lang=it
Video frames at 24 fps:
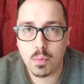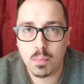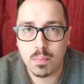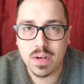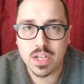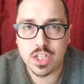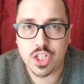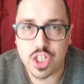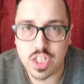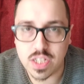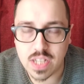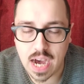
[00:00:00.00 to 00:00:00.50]

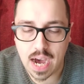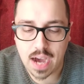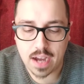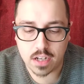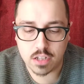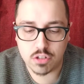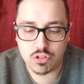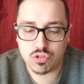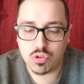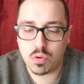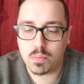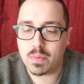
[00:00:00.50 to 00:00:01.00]

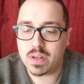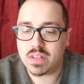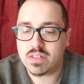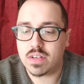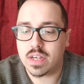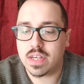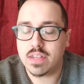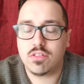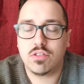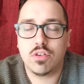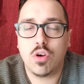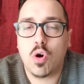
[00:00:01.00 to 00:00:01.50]
pubblicitario, insomma,
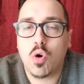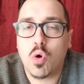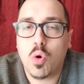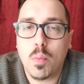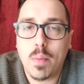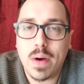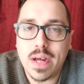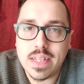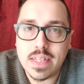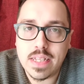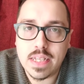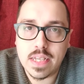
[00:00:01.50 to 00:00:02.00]
che si
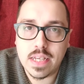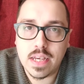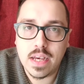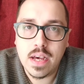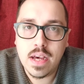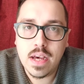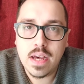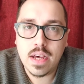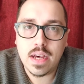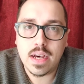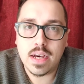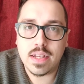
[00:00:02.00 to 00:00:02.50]
occupa di,
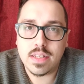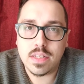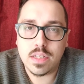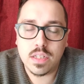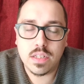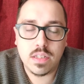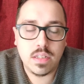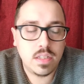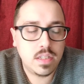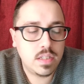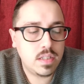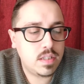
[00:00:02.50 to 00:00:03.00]
uh,
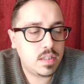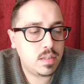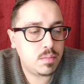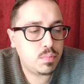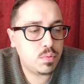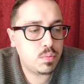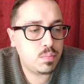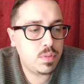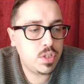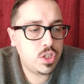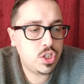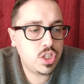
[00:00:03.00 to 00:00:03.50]
di, di, di
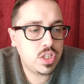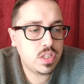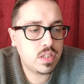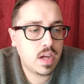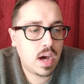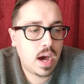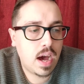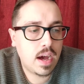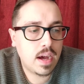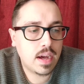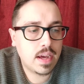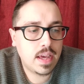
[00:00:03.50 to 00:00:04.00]

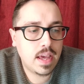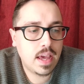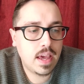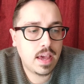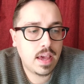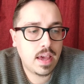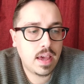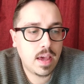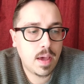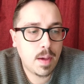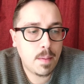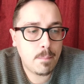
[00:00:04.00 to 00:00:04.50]
pubblicità,
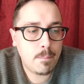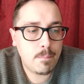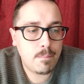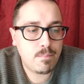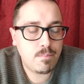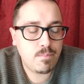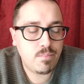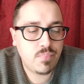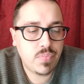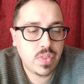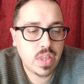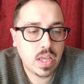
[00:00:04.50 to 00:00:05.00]
che
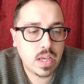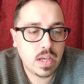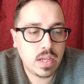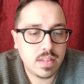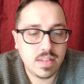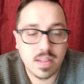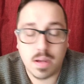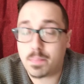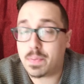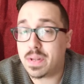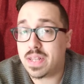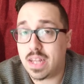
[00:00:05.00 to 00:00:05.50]
um, è
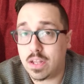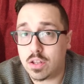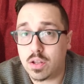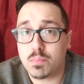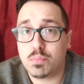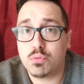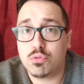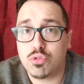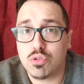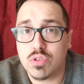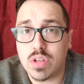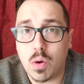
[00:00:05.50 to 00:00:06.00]
interpretato
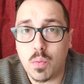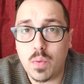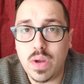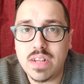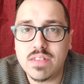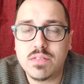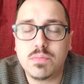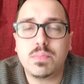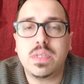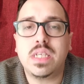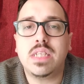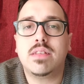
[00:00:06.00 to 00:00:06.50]
appunto da
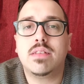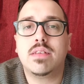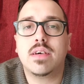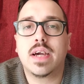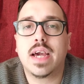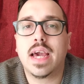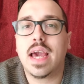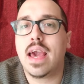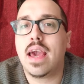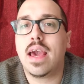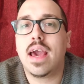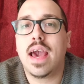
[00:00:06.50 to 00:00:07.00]
Will Smith,
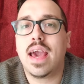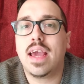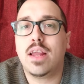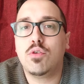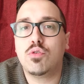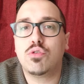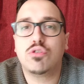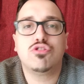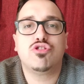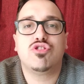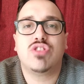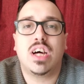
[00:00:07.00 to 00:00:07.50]
che è
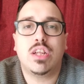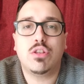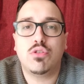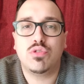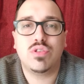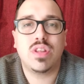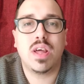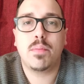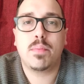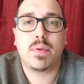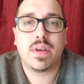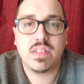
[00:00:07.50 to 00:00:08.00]
in uno stato
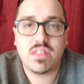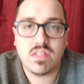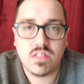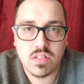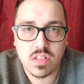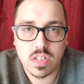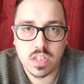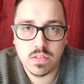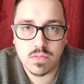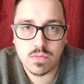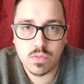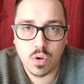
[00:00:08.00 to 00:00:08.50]

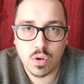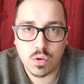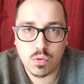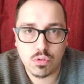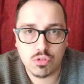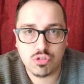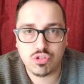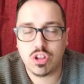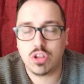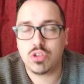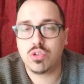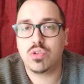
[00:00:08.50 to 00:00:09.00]
depressivo, in
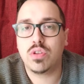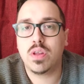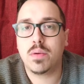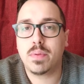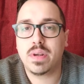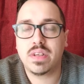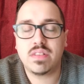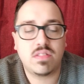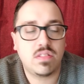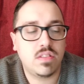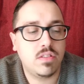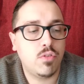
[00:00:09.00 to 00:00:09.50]
uno stato
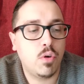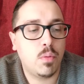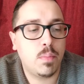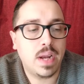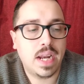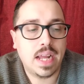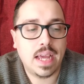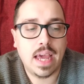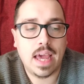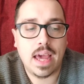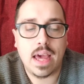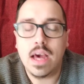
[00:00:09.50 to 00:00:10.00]
depressivo
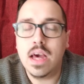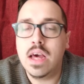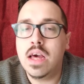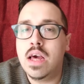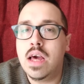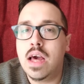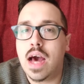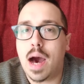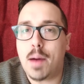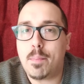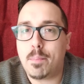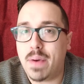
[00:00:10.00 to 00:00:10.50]
perché
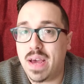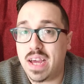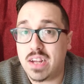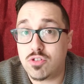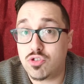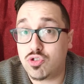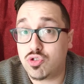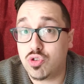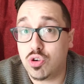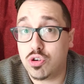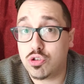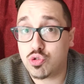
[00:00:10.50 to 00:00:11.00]
ha
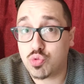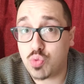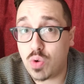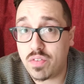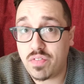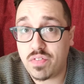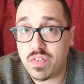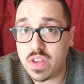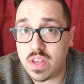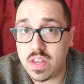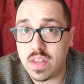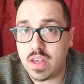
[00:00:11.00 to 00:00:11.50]
perso
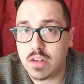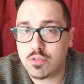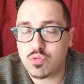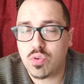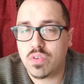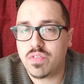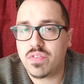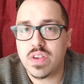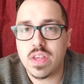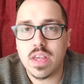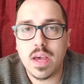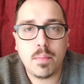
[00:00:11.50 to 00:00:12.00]
sua figlia,
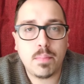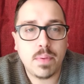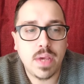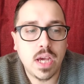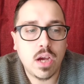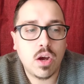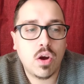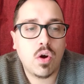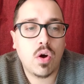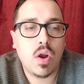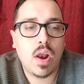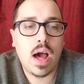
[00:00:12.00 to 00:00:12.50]
sua figlia
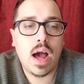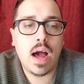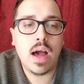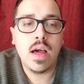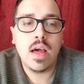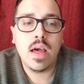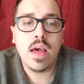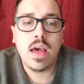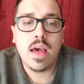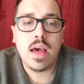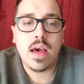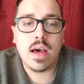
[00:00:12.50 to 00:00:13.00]
piccola,
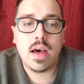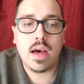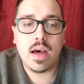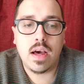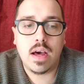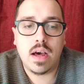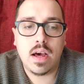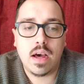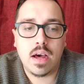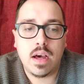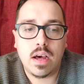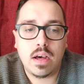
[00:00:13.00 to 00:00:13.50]

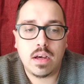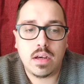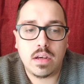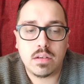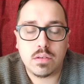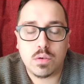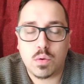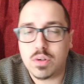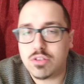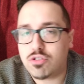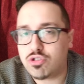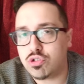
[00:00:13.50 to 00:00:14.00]

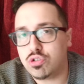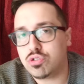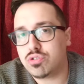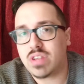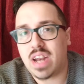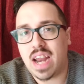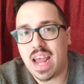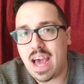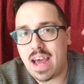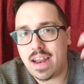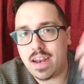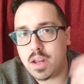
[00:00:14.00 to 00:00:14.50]
uh, questo
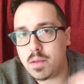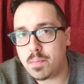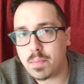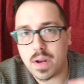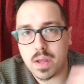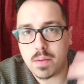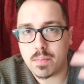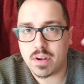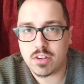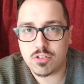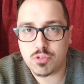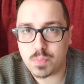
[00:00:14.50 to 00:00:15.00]
tre anni
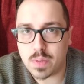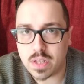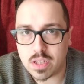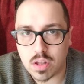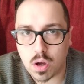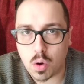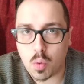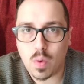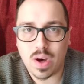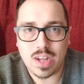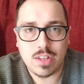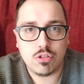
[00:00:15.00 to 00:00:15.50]
prima
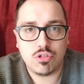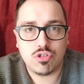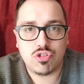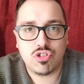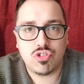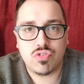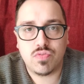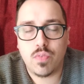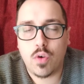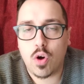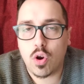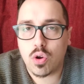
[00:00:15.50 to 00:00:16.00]
rispetto a quando
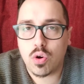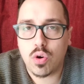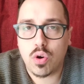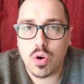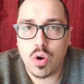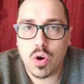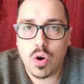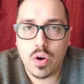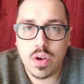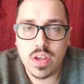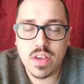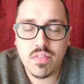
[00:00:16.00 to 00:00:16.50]
si
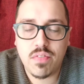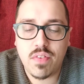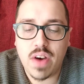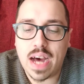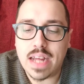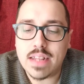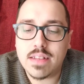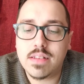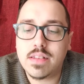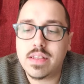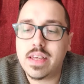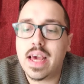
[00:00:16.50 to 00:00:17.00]
svolgono i
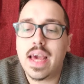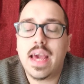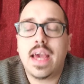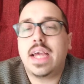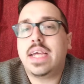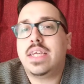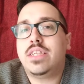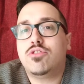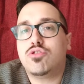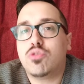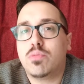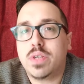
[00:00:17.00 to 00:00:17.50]
fatti e
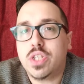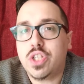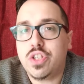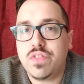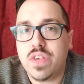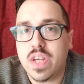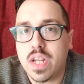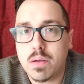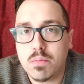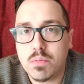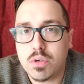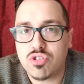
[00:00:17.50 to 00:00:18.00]
insomma ci
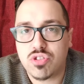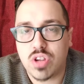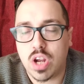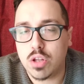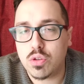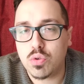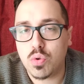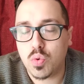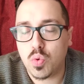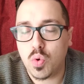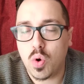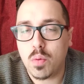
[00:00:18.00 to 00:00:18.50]
viene
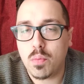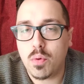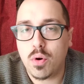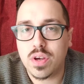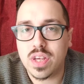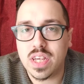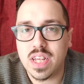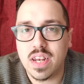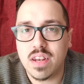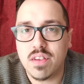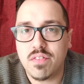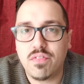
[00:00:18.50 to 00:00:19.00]
mostrato un uomo
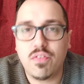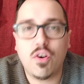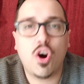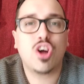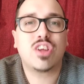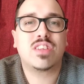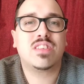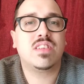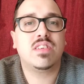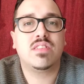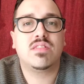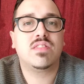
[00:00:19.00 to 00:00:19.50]
in
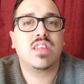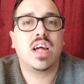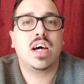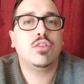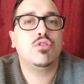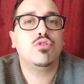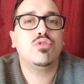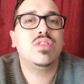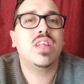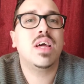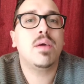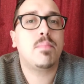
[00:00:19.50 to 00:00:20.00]
forte
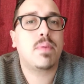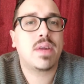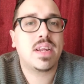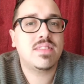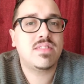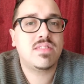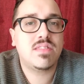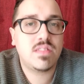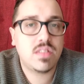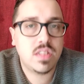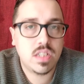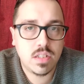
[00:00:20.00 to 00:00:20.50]
stato
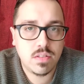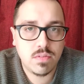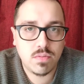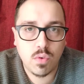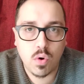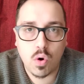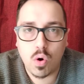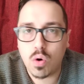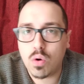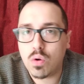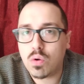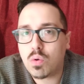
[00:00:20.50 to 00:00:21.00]

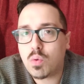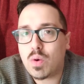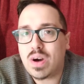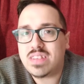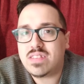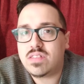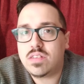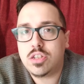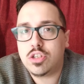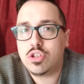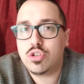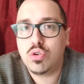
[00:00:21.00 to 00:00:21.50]
depressivo,
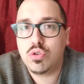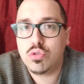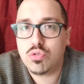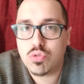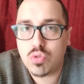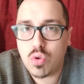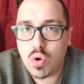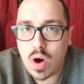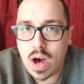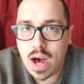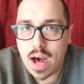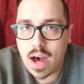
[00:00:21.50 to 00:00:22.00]
quasi
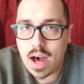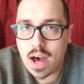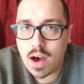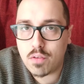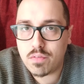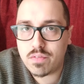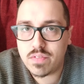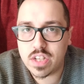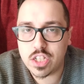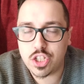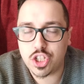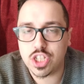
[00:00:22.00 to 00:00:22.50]
ridotto a, a
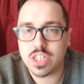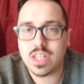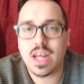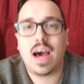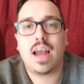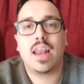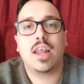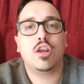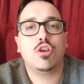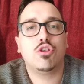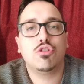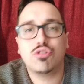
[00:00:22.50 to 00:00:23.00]
un
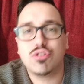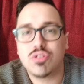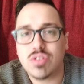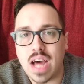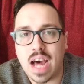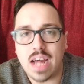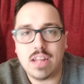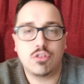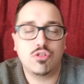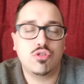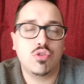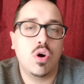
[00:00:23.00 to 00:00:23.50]
vegetale, non
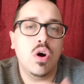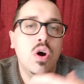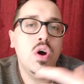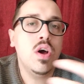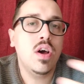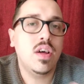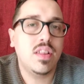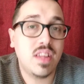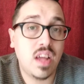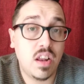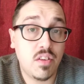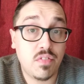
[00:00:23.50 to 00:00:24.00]
tanto
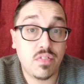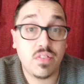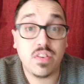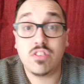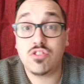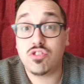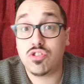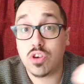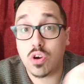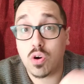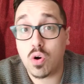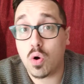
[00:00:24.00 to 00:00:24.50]
nel
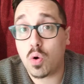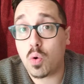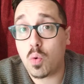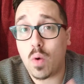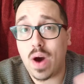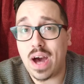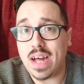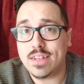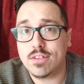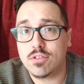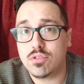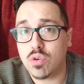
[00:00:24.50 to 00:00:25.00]
fisico
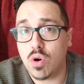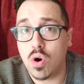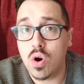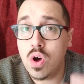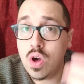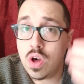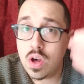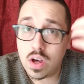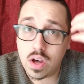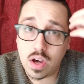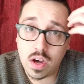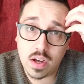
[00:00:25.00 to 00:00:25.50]
quanto
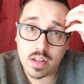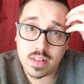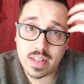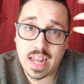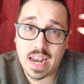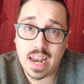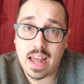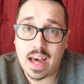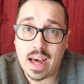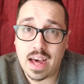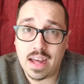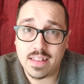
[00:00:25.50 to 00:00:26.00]
eh,
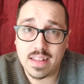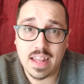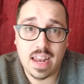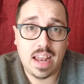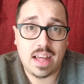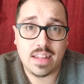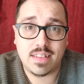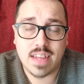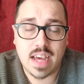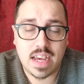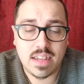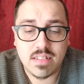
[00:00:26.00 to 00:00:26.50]
nella,
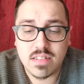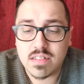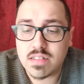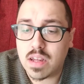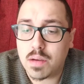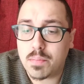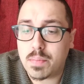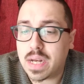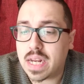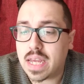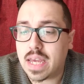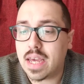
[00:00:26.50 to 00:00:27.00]
nella,
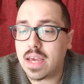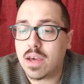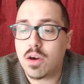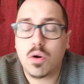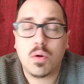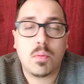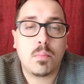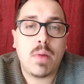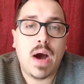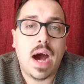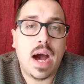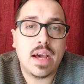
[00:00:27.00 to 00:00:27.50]
testa, perché
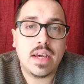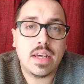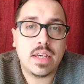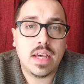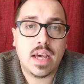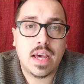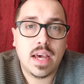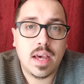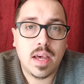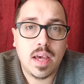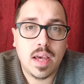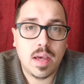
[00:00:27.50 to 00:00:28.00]
ormai ormai
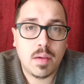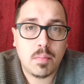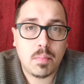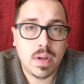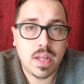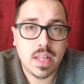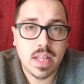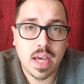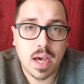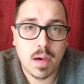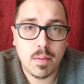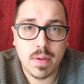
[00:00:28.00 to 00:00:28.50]
è
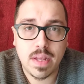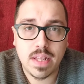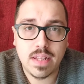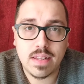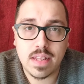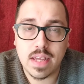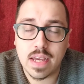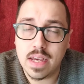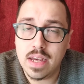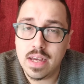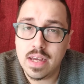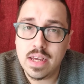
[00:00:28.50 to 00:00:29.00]

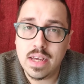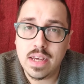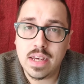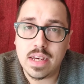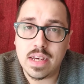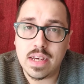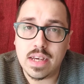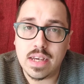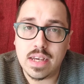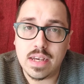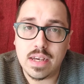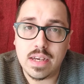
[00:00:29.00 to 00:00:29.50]
praticamente
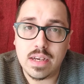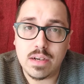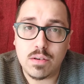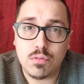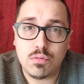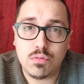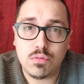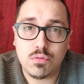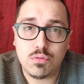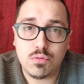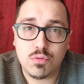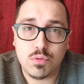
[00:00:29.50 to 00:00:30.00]
eh,
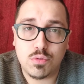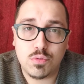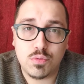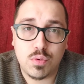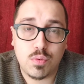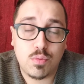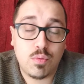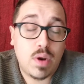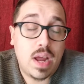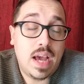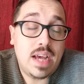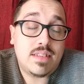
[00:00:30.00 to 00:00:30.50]
un,
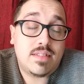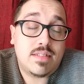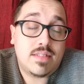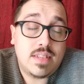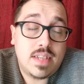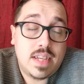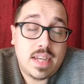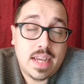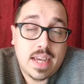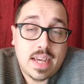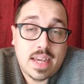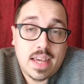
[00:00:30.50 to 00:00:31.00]
un,
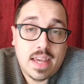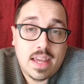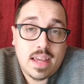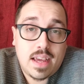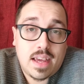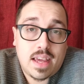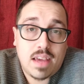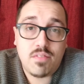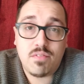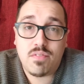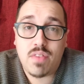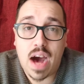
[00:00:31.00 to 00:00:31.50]
essere
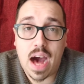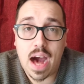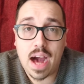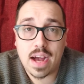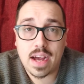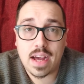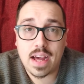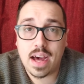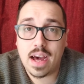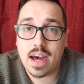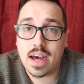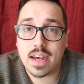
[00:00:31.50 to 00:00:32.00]
che, che
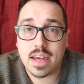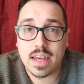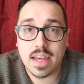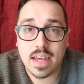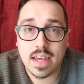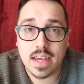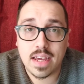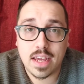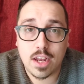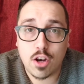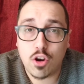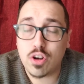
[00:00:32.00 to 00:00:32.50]
vaga,
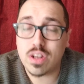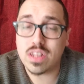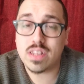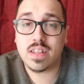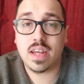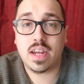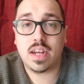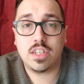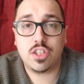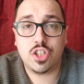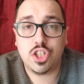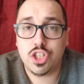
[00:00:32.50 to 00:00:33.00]
che, che, non
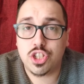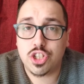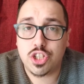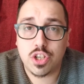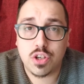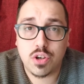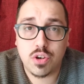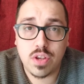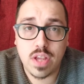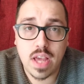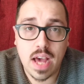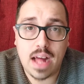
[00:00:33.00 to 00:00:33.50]

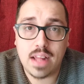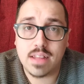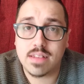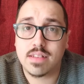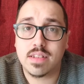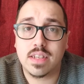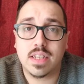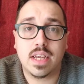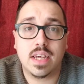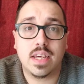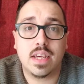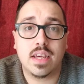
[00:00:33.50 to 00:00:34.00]
interagisce con gli
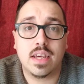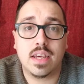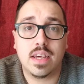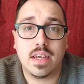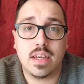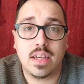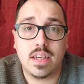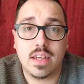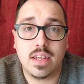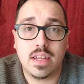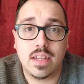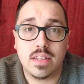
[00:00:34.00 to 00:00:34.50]
altri,
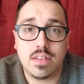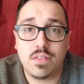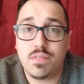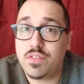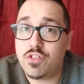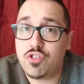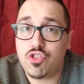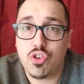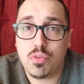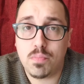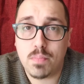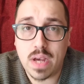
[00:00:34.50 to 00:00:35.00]
che
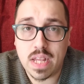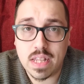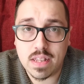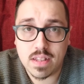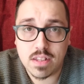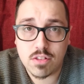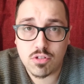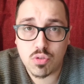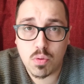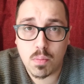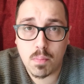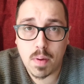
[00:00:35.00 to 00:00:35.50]

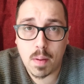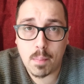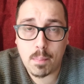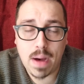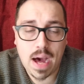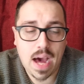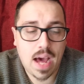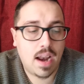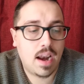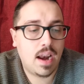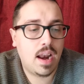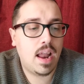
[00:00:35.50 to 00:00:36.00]
difficilmente insomma
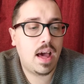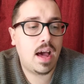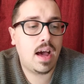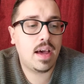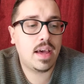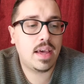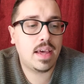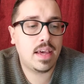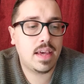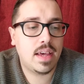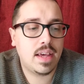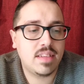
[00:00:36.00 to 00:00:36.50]

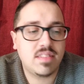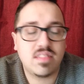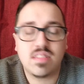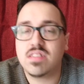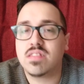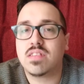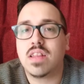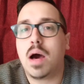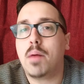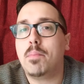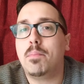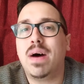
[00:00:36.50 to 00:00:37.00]
parla e, e, si
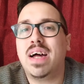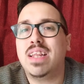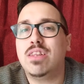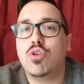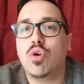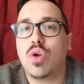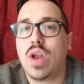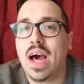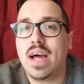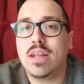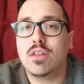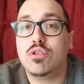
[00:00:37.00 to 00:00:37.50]
sta
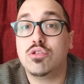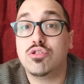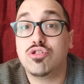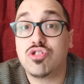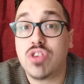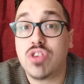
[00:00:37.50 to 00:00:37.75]
abbandonando